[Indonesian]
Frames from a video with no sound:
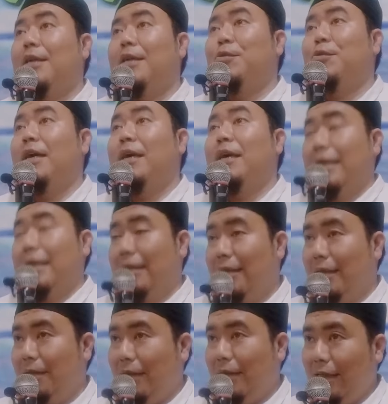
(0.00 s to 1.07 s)
itulah
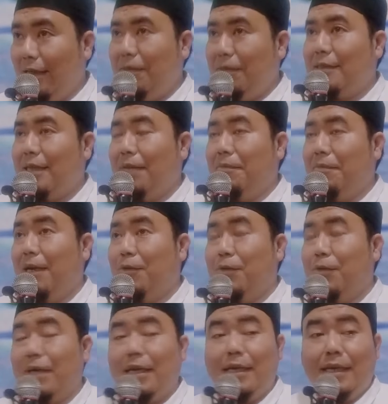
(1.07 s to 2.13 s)
dia bisa
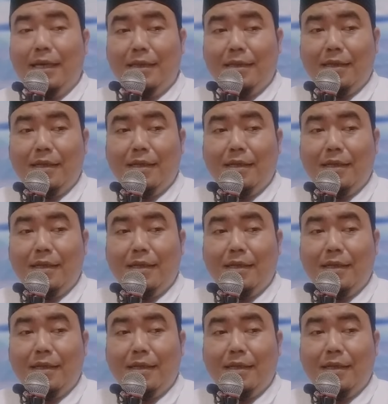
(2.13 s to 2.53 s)
melakukan niat